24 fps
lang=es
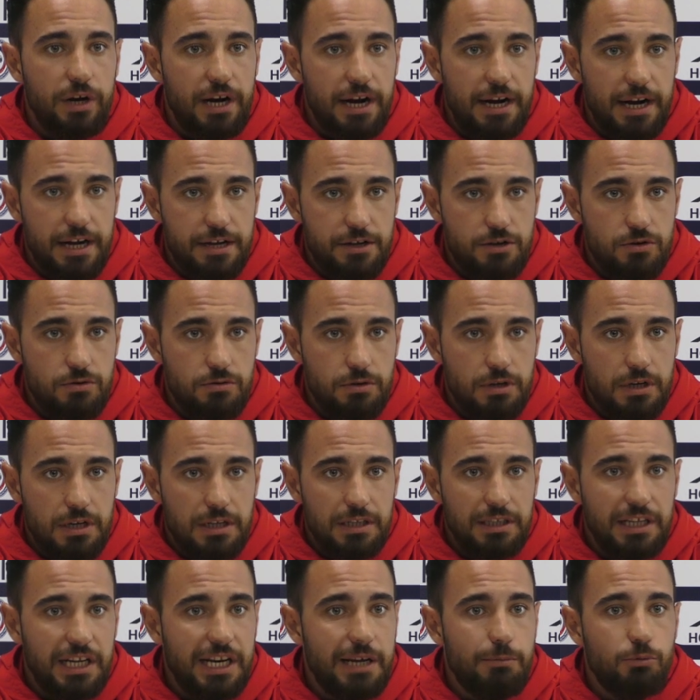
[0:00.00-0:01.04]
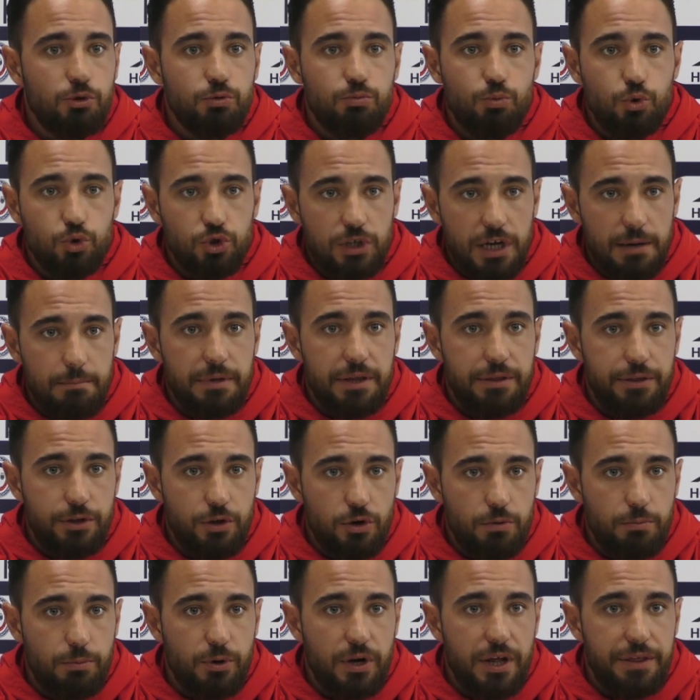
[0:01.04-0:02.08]
gran año, tenemos mucha
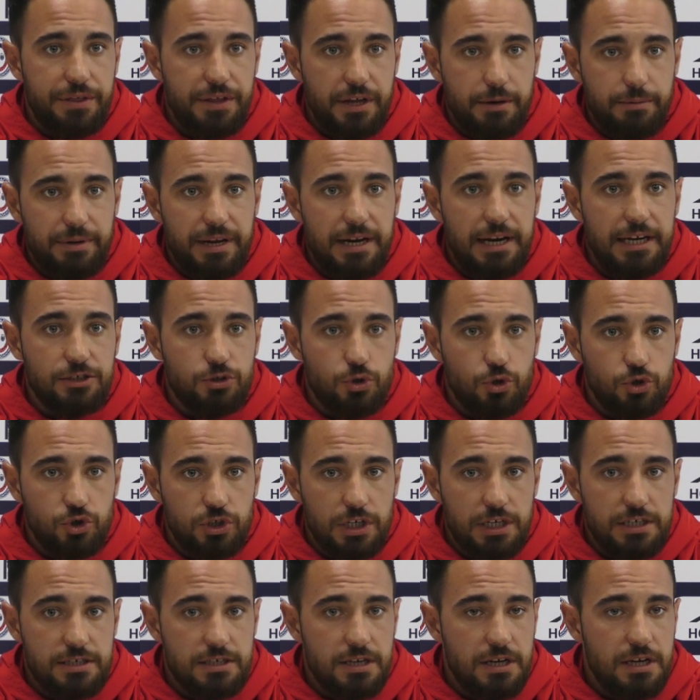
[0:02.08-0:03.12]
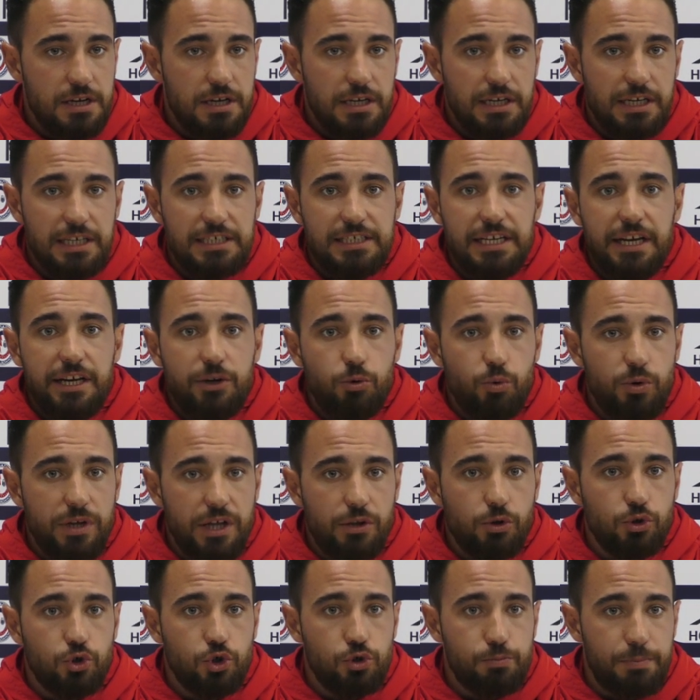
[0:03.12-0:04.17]
ambición por hacer bien las cosas y seguir
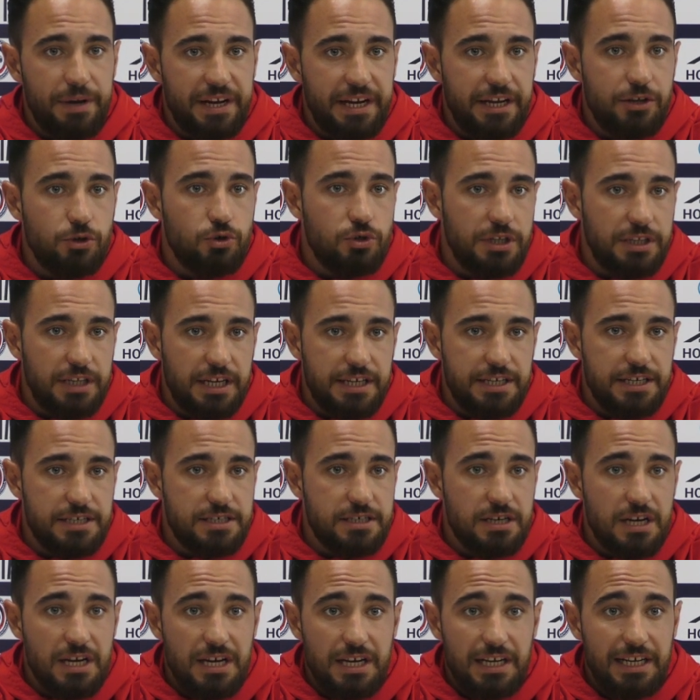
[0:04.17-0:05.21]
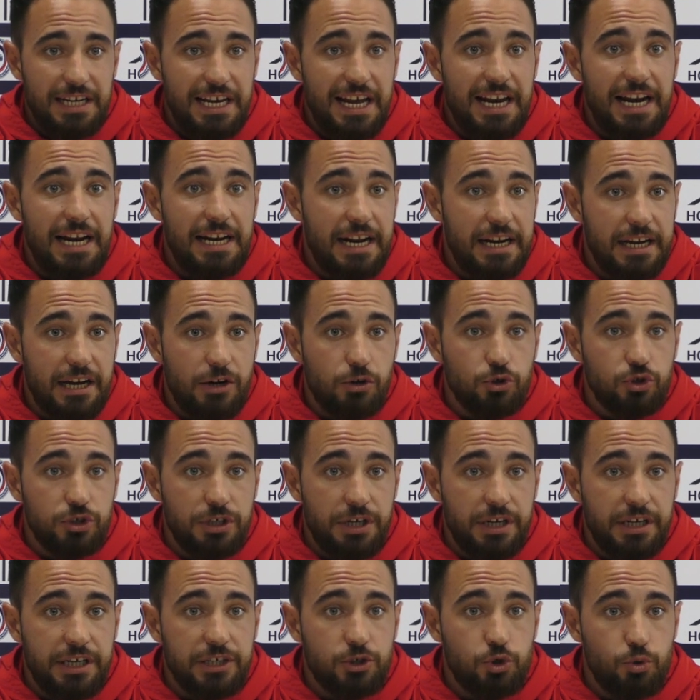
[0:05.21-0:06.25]
cuidando esos pequeños detalles que a la larga nos
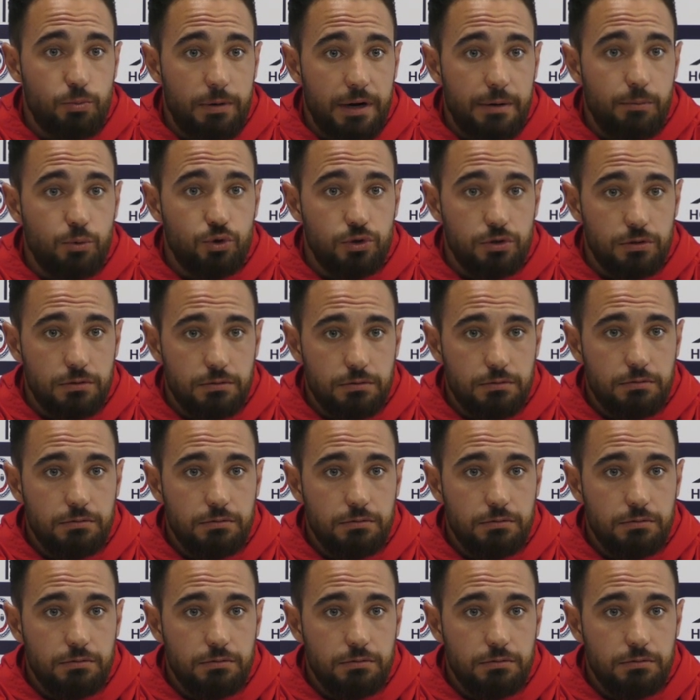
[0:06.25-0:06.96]
tienen que sumar mucho.